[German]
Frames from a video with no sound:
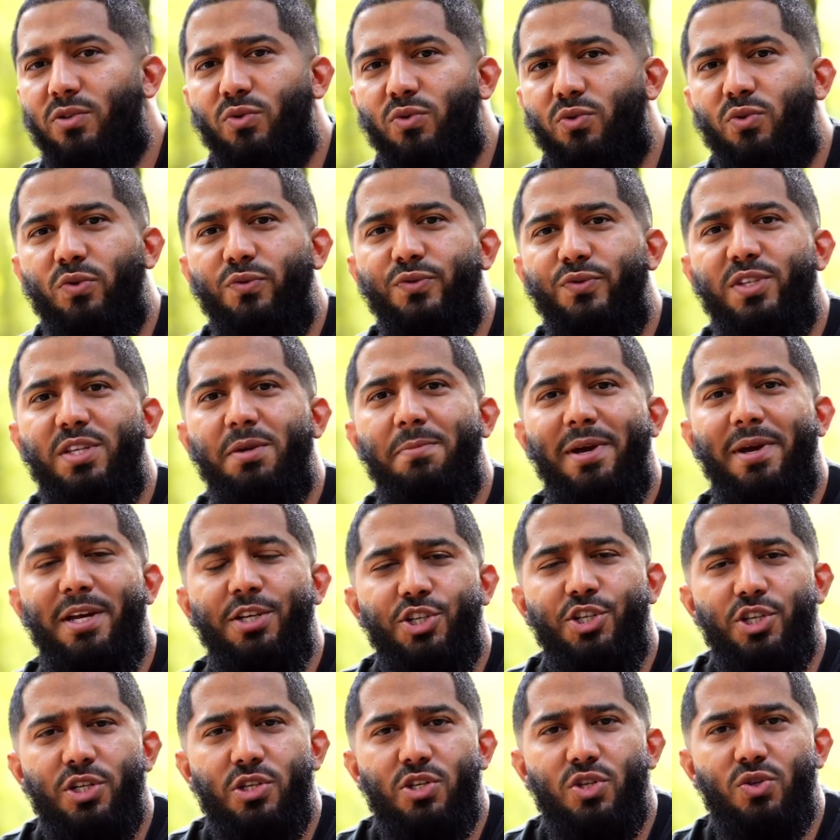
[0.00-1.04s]
du rufst die
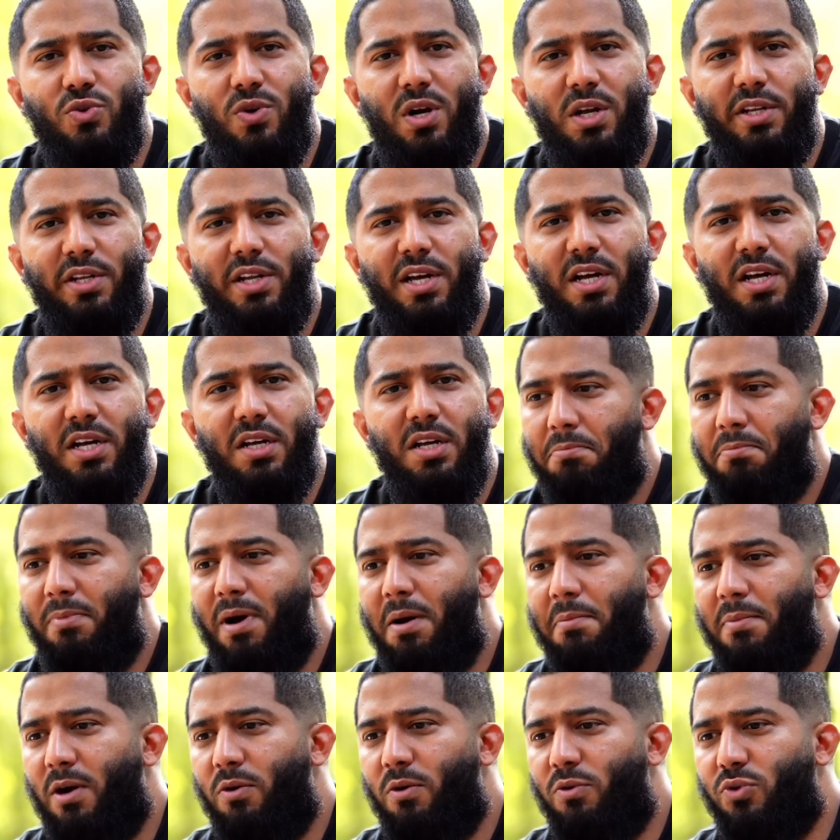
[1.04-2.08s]
Menschen zu Allah,
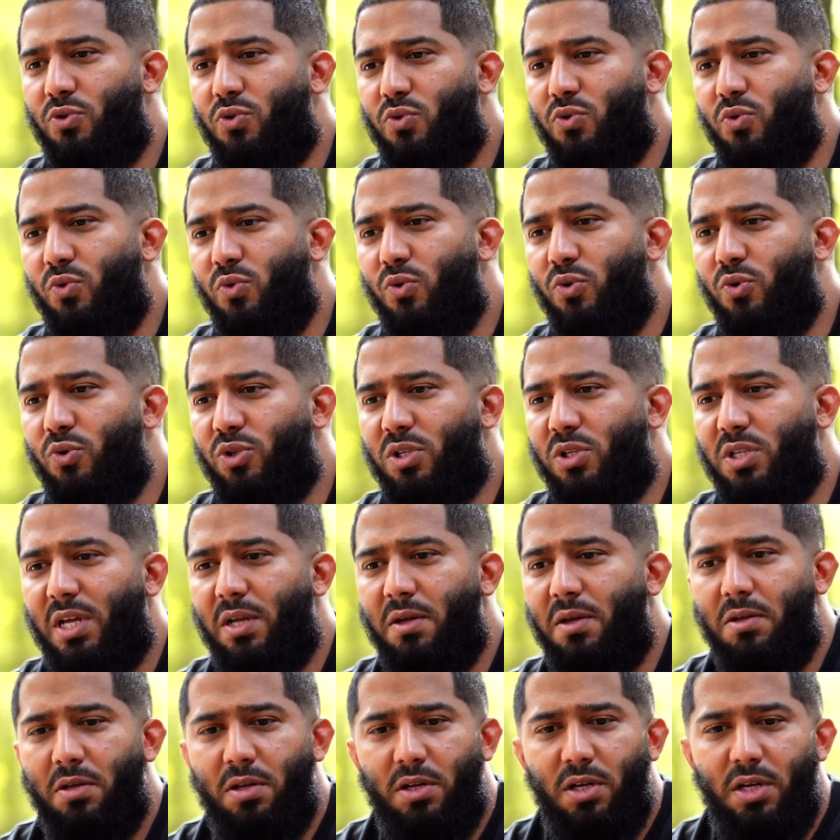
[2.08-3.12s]
Mama und du und
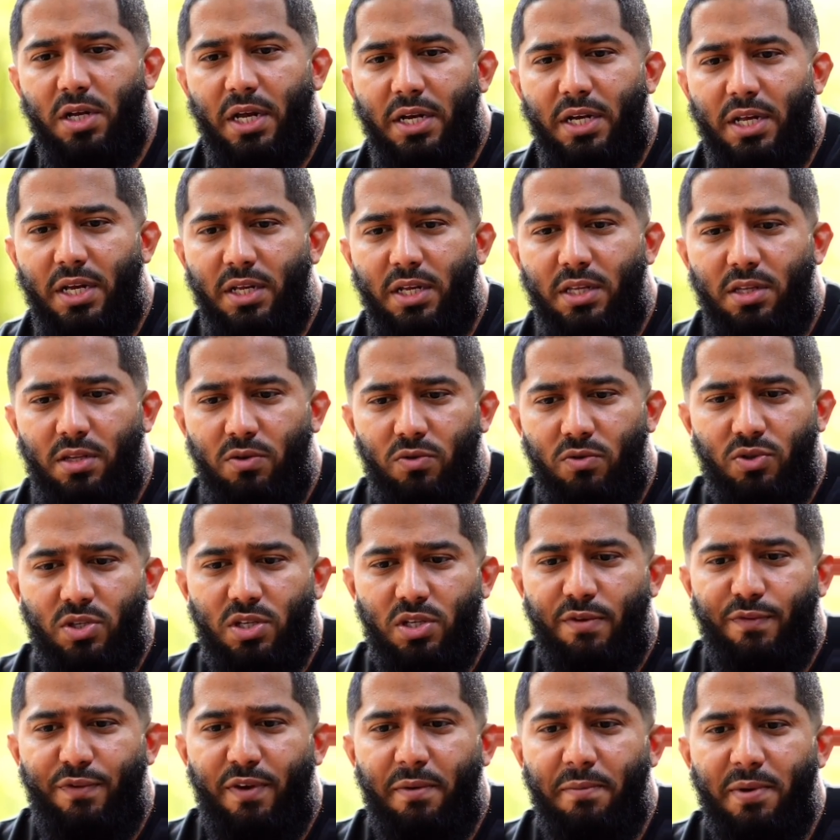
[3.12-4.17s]
äh,
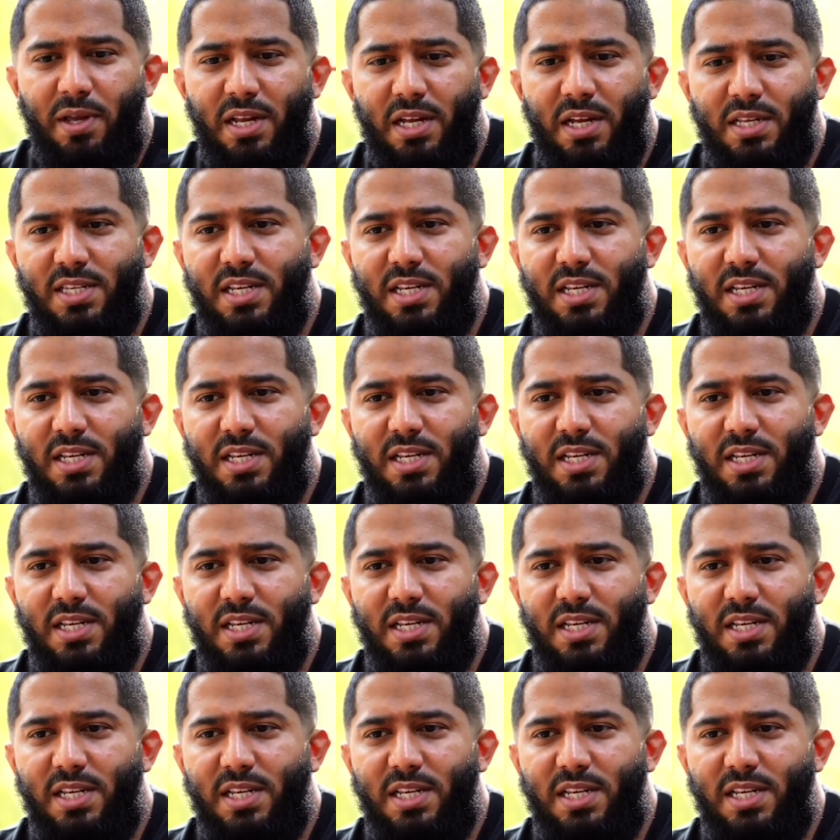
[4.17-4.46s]
unsere Familie